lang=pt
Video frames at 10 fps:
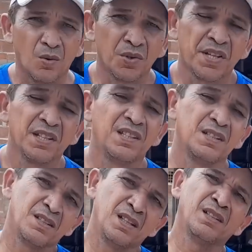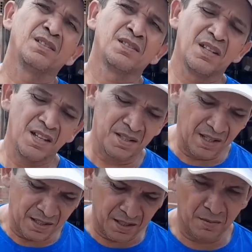Com certeza, né? Sem
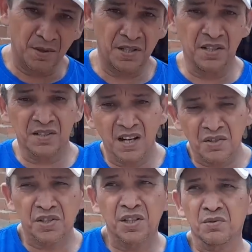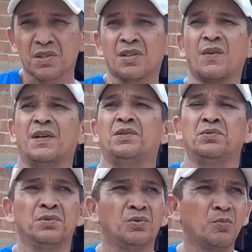essas, esses anjos de Deus que estão aí
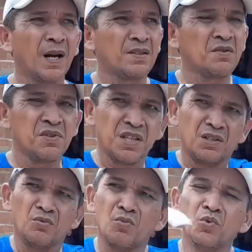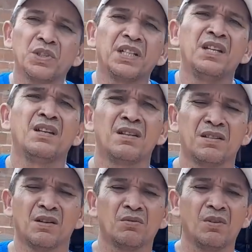no, no, Brasil inteiro, no mundo aí, que
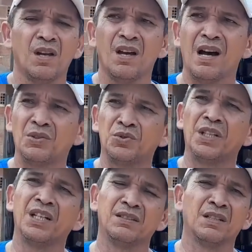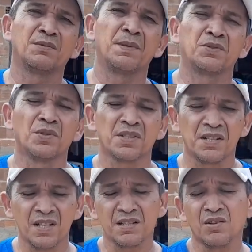estão ajudando as pessoas, sem
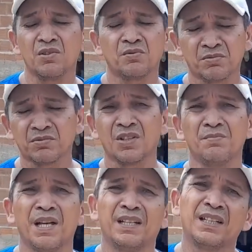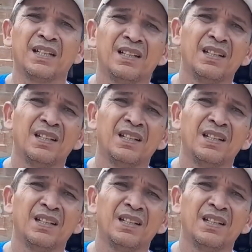eles nós não, não somos nada, né?